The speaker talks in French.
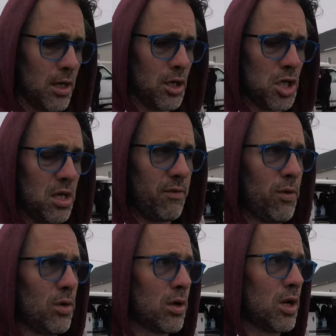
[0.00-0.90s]
j'ai
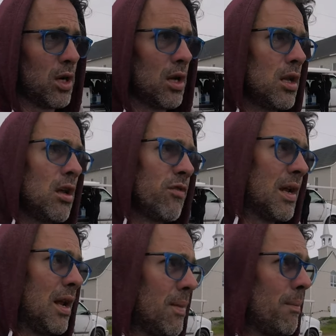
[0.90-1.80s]
vu que 9
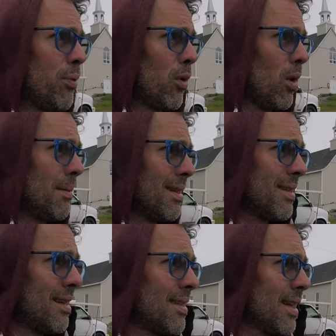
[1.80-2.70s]
km plus loin, mais
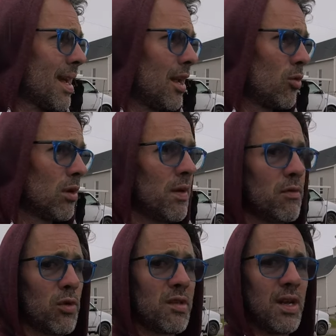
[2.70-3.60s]
c'est à 138.
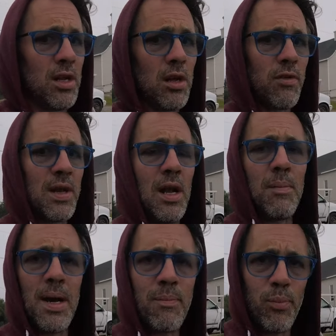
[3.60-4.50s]
vu que c'était 9
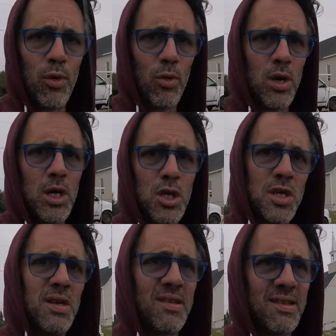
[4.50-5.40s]
km plus loin,
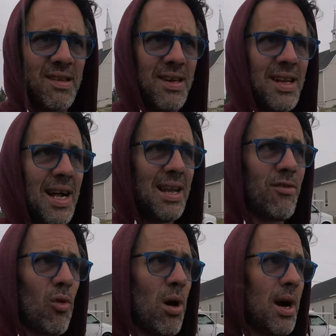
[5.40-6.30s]
j'ai décidé d'aller
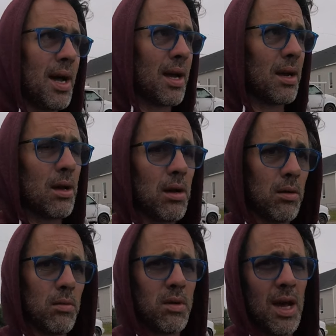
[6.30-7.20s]
voir. Euh,
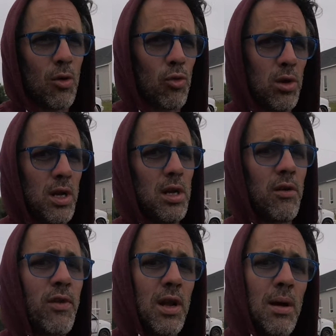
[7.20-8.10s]
a roulé
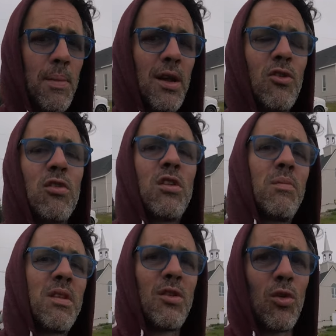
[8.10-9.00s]
9 km sur
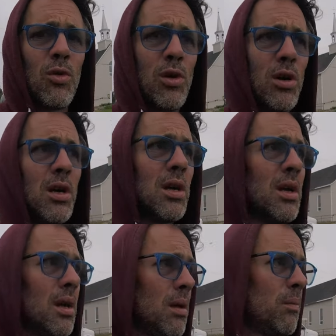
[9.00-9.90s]
cette petite rue-là.
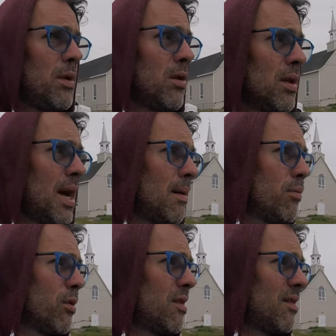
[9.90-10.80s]
Puis on a
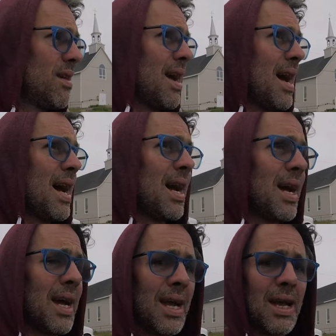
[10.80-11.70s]
abouti
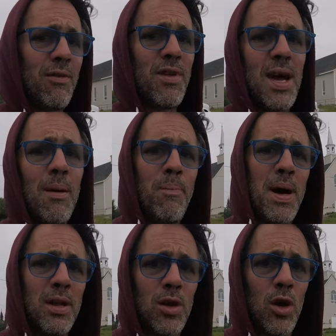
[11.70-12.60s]
à
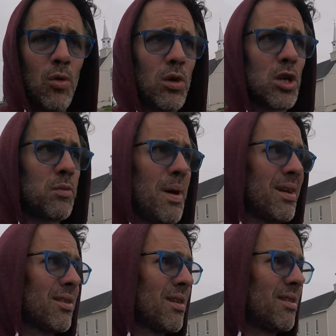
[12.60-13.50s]
Rivière-Pancote, je
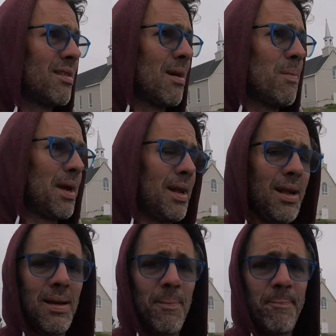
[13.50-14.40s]
pense que ça s'appelle.